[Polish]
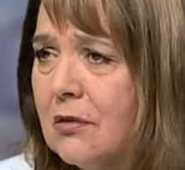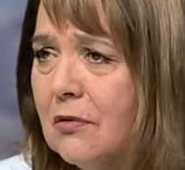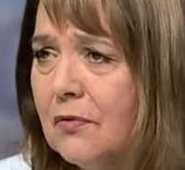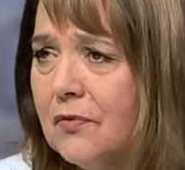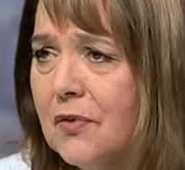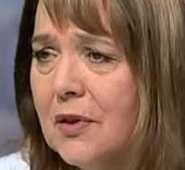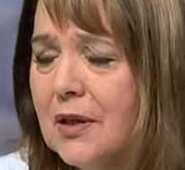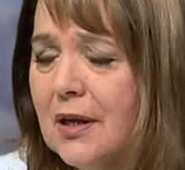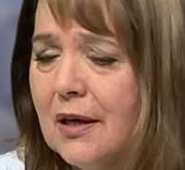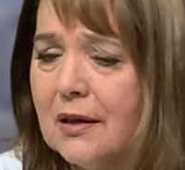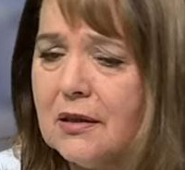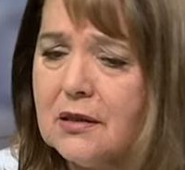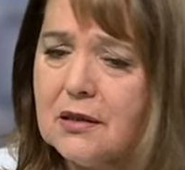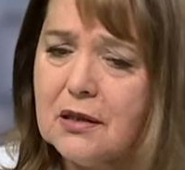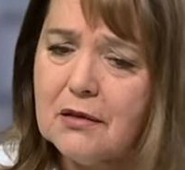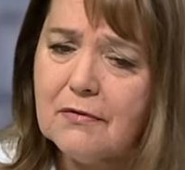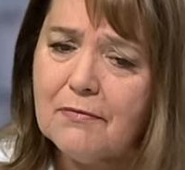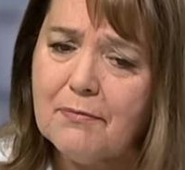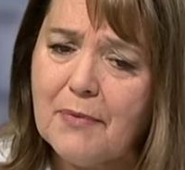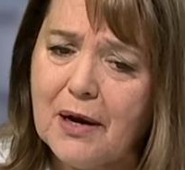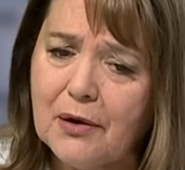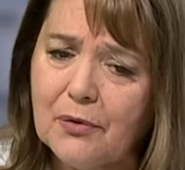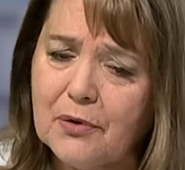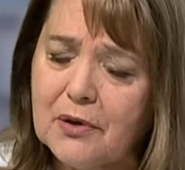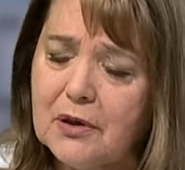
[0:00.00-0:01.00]
To widać
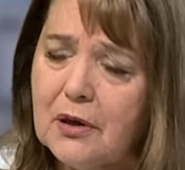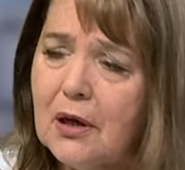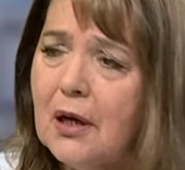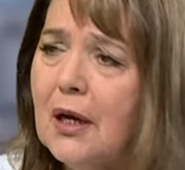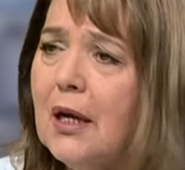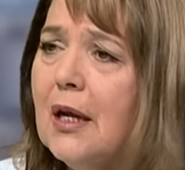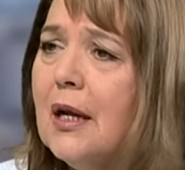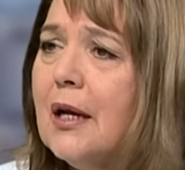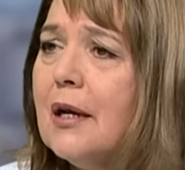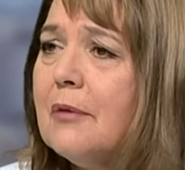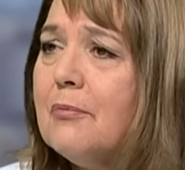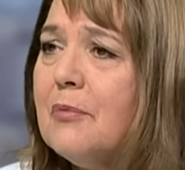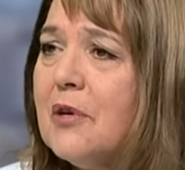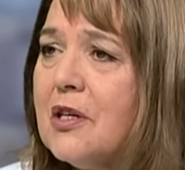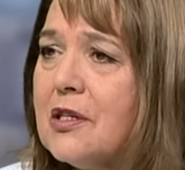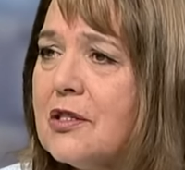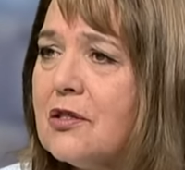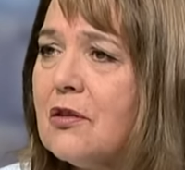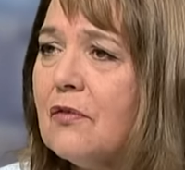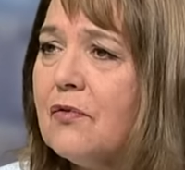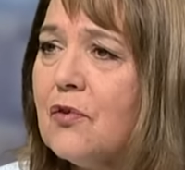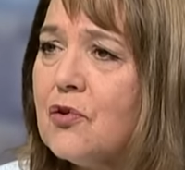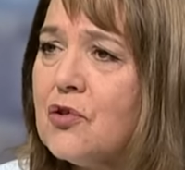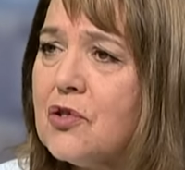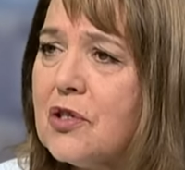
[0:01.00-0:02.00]
w małych
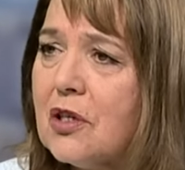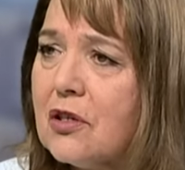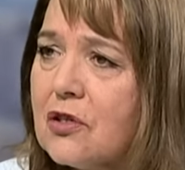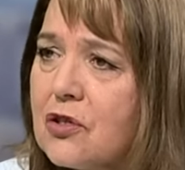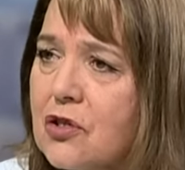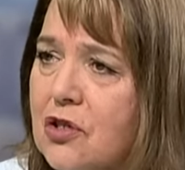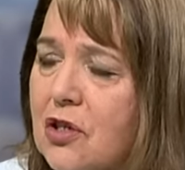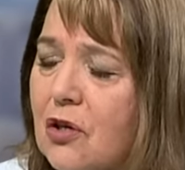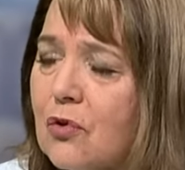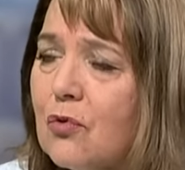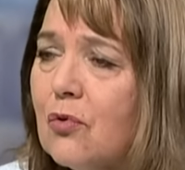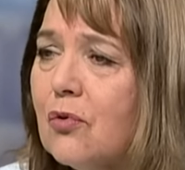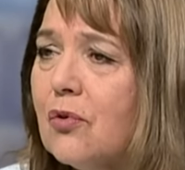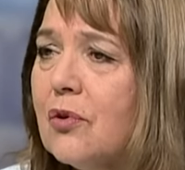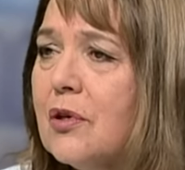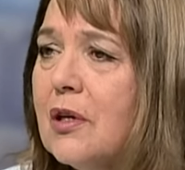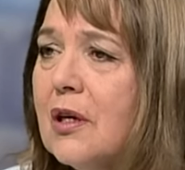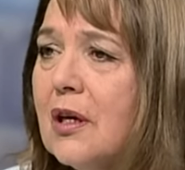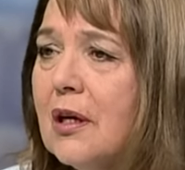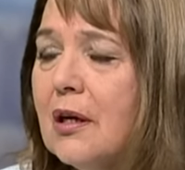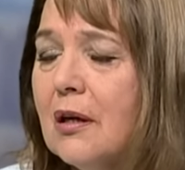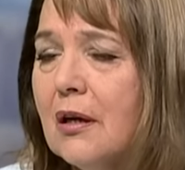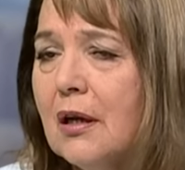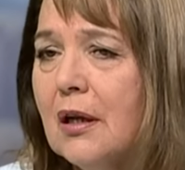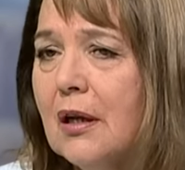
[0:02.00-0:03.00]
miejscowościach,
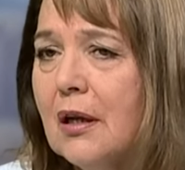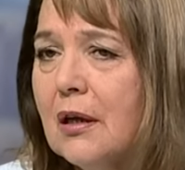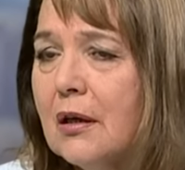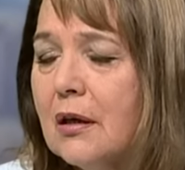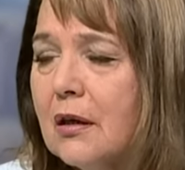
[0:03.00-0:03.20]
szczególnie